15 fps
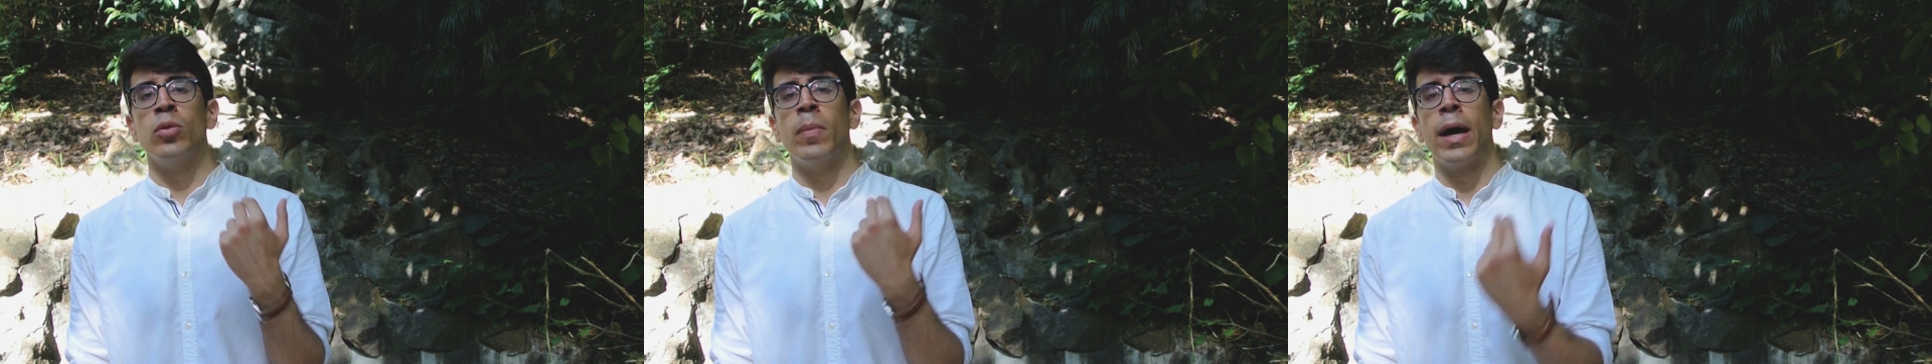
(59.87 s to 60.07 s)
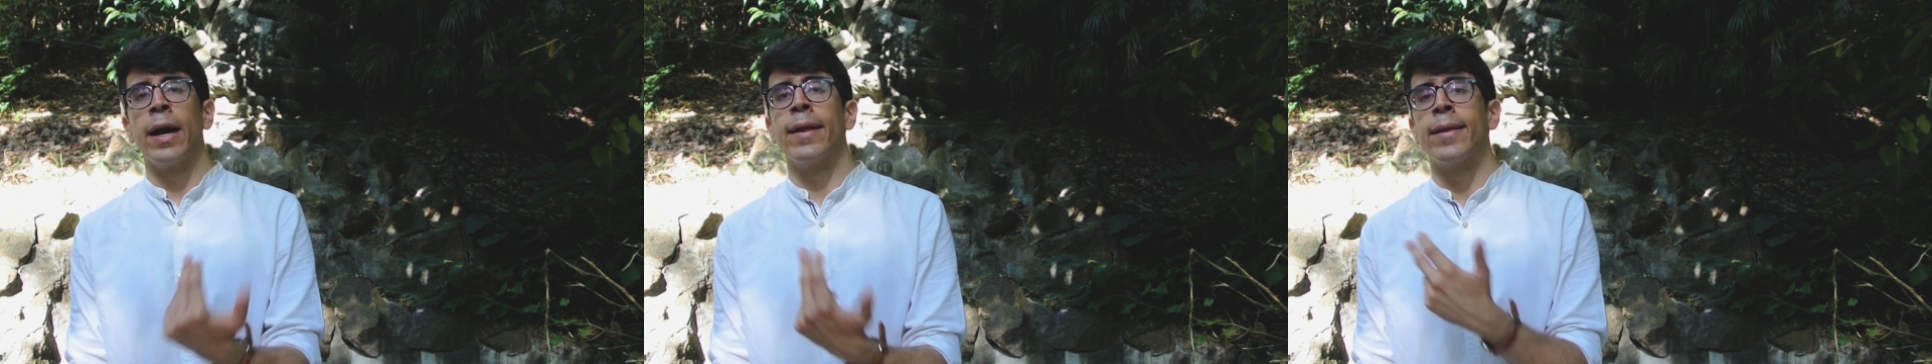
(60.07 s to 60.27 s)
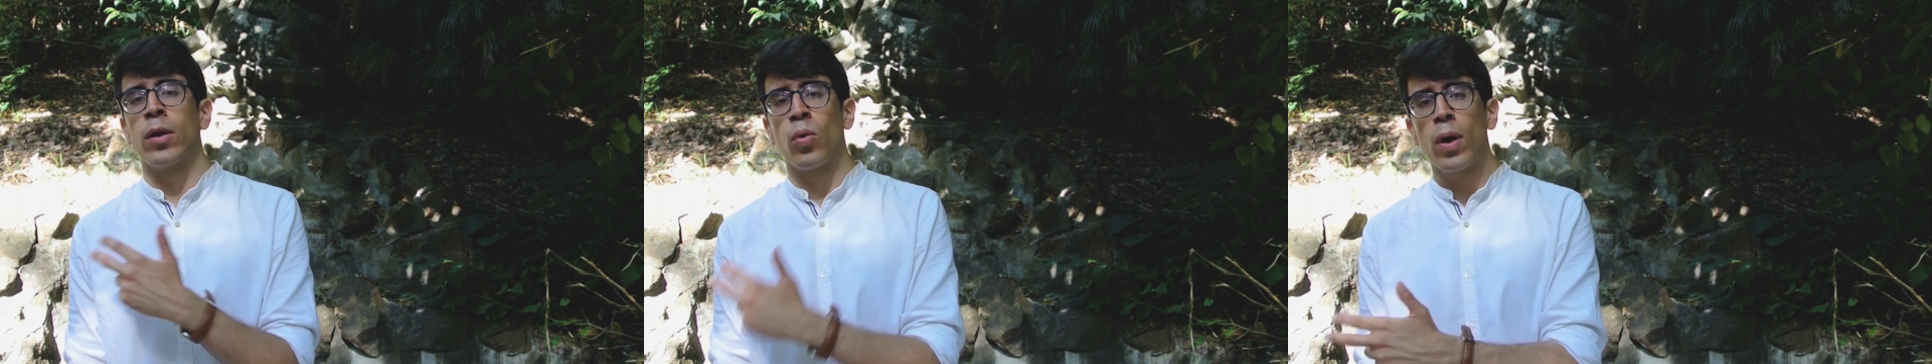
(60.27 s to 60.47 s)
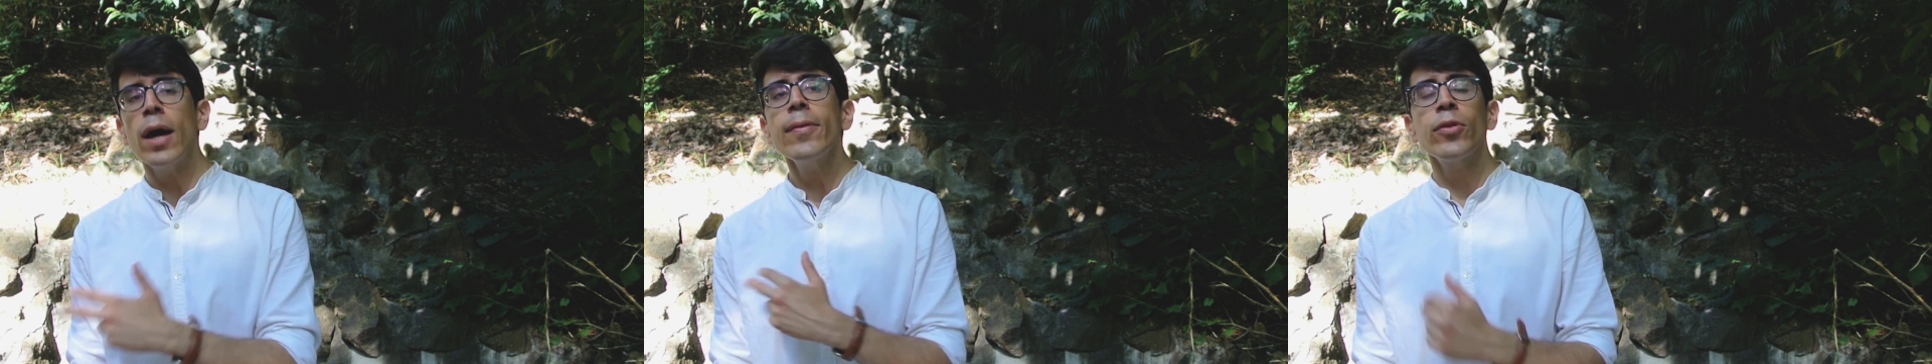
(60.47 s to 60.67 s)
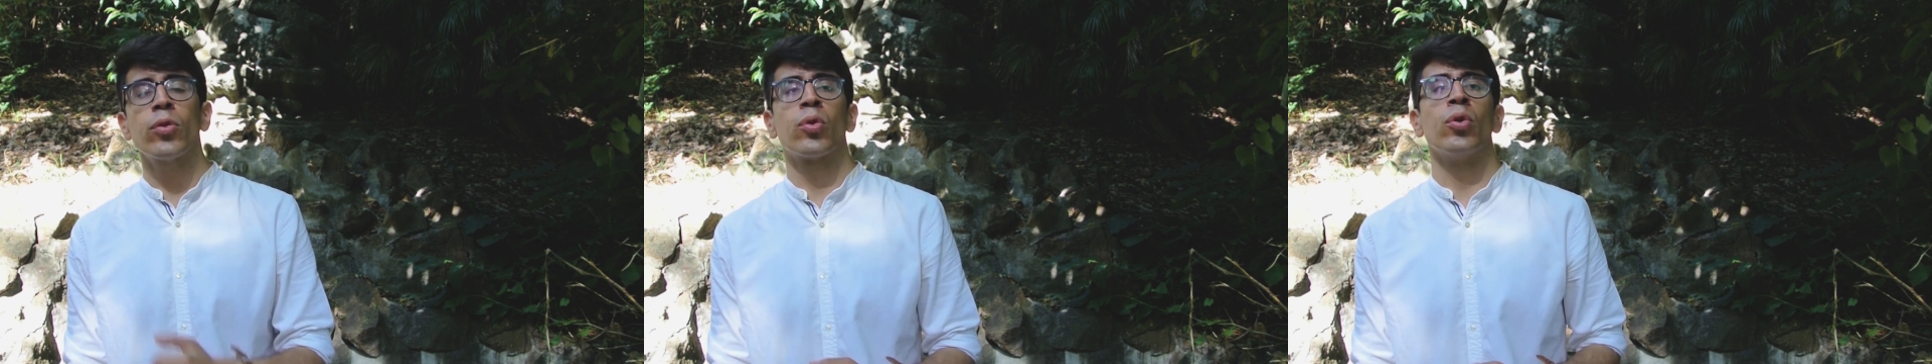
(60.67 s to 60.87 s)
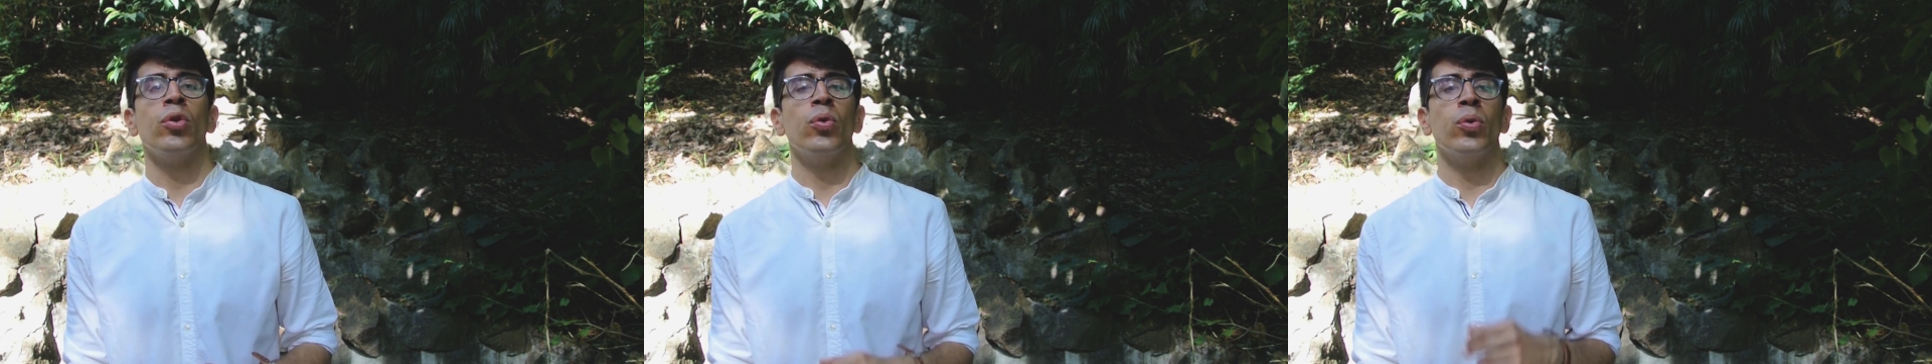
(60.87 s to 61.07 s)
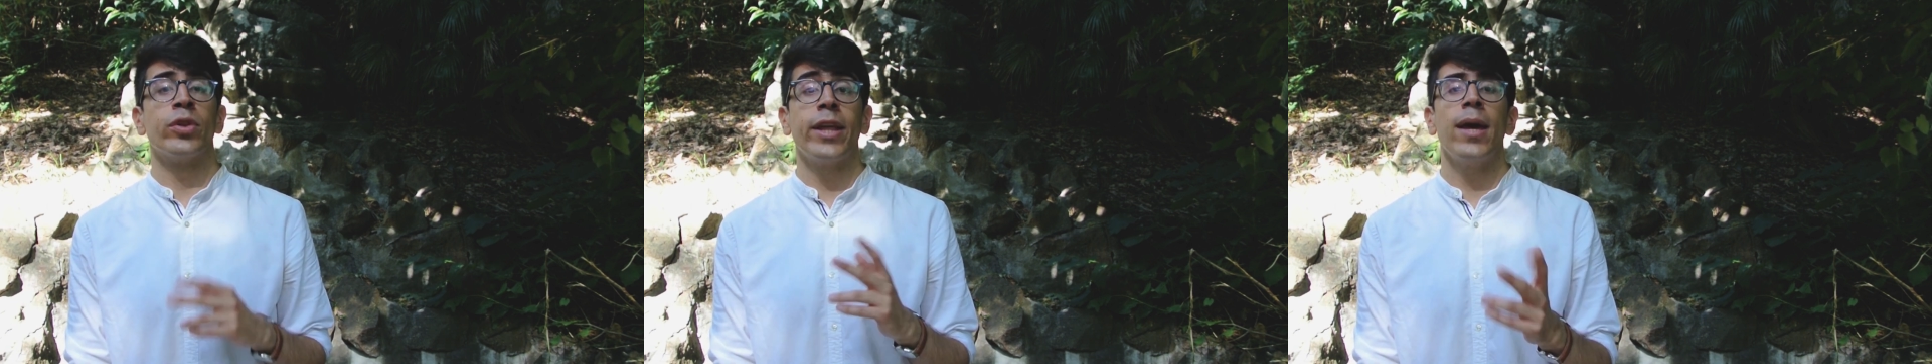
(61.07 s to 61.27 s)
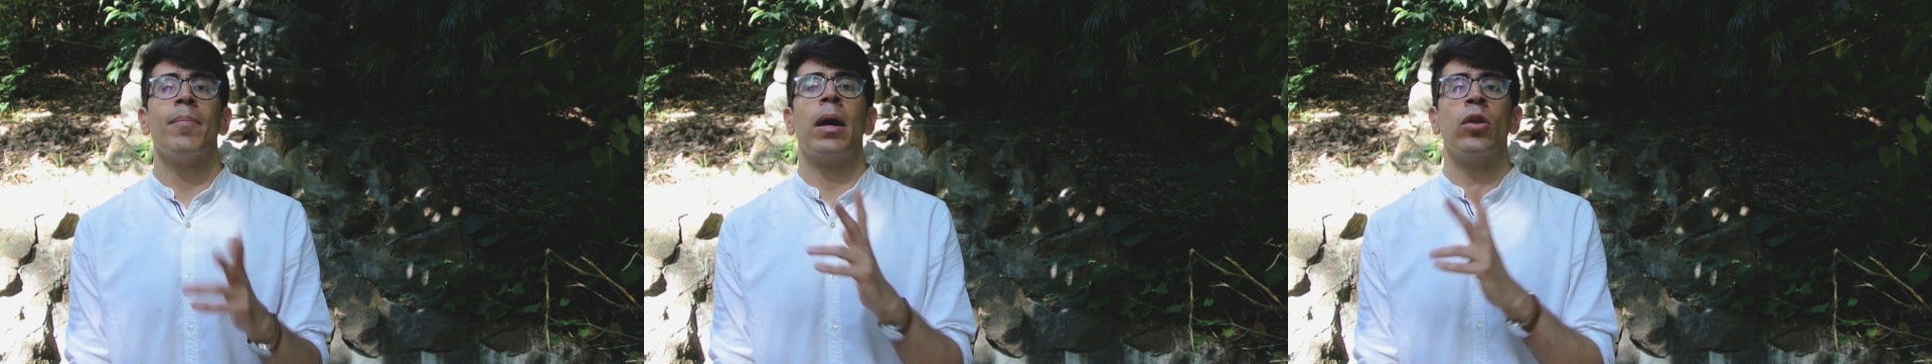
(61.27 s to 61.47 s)
生まれたのかという
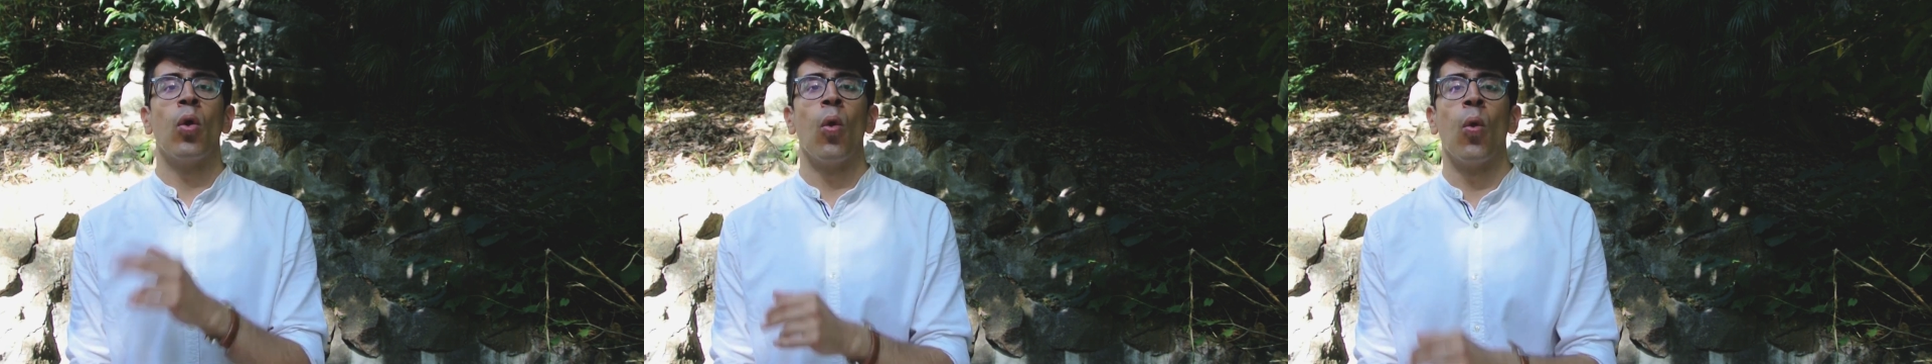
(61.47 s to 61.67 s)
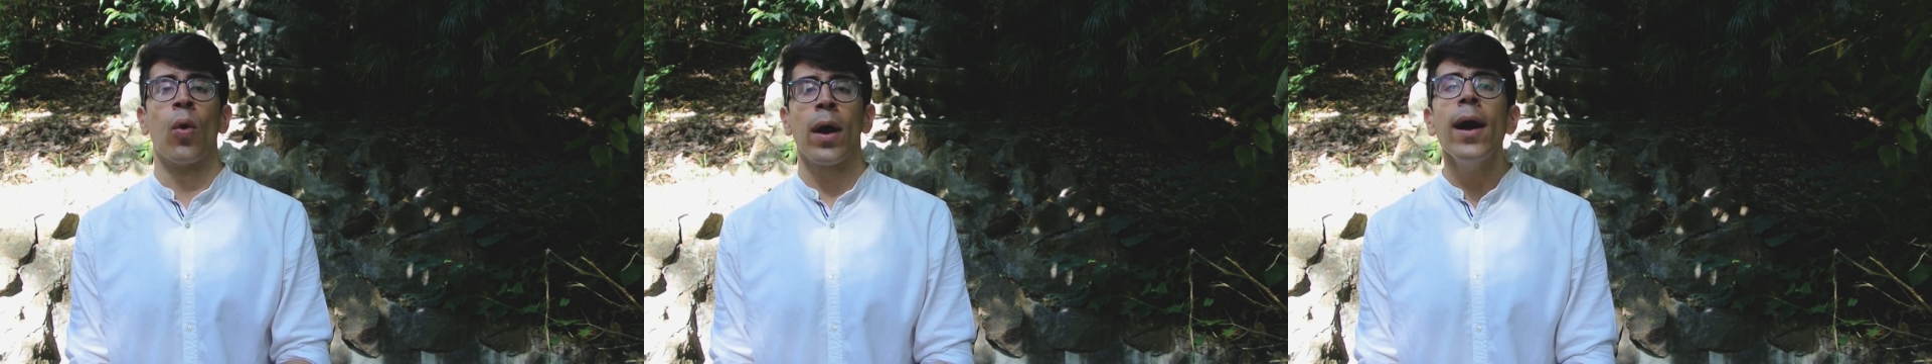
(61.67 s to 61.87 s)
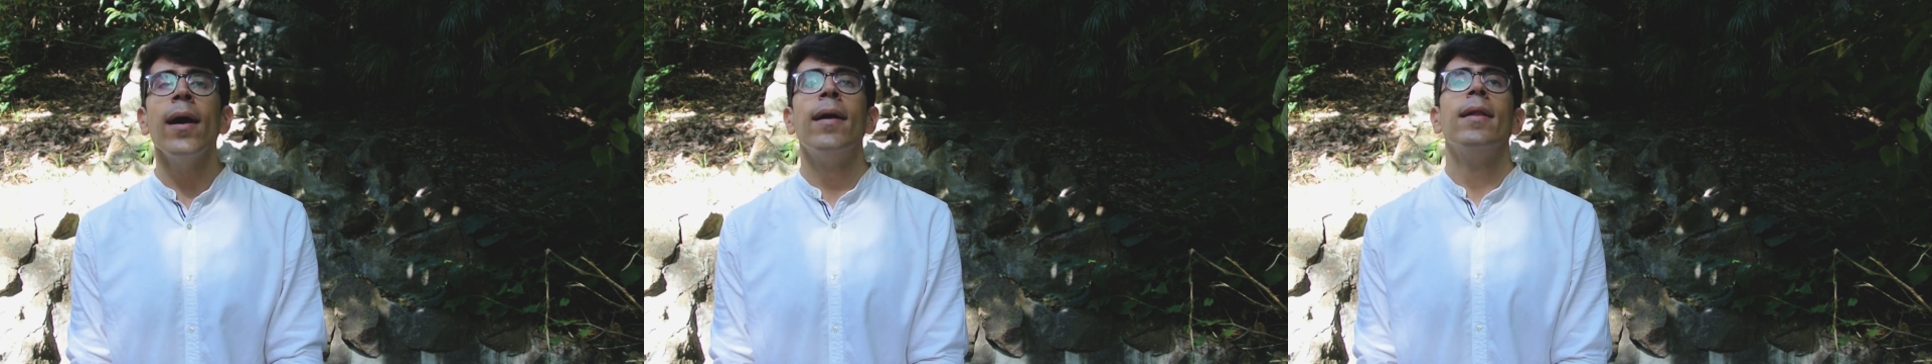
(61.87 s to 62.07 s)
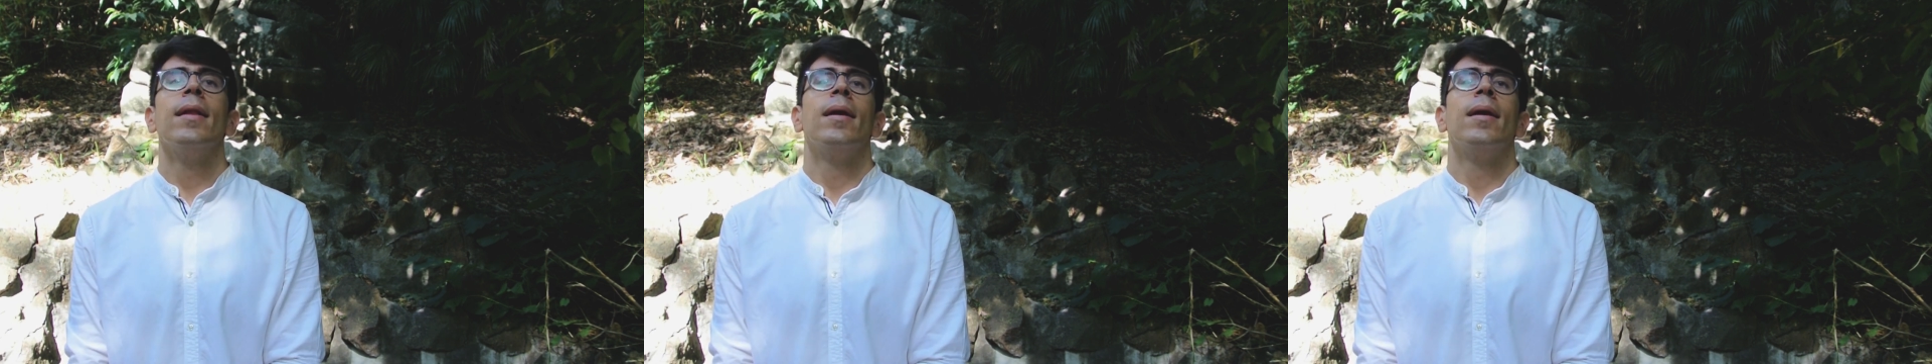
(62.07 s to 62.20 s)
テーマの方が、